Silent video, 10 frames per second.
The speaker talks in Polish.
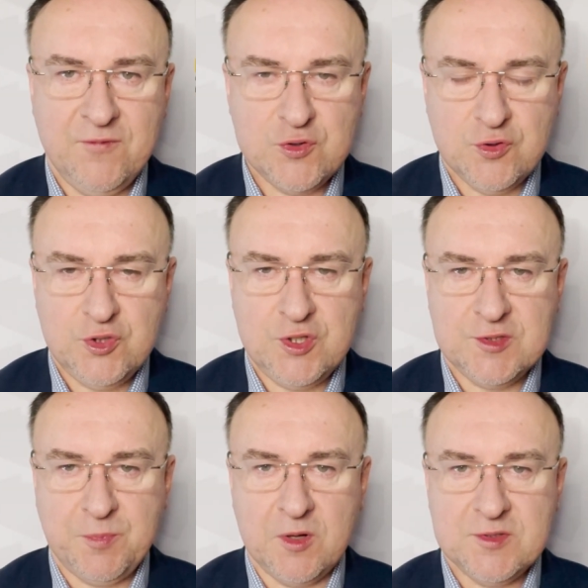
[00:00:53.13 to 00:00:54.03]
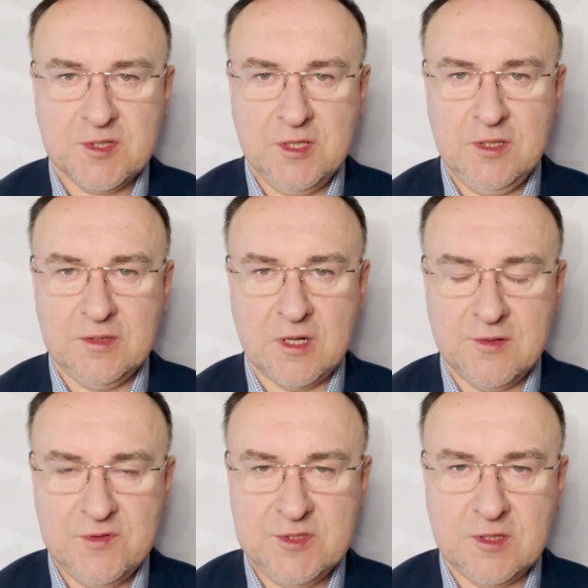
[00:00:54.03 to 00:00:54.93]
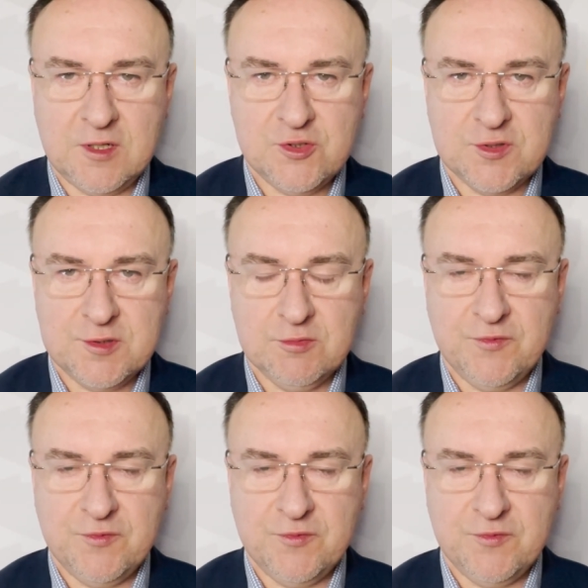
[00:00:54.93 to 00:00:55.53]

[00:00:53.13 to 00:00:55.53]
wyrzucić z Polski telewizję należącą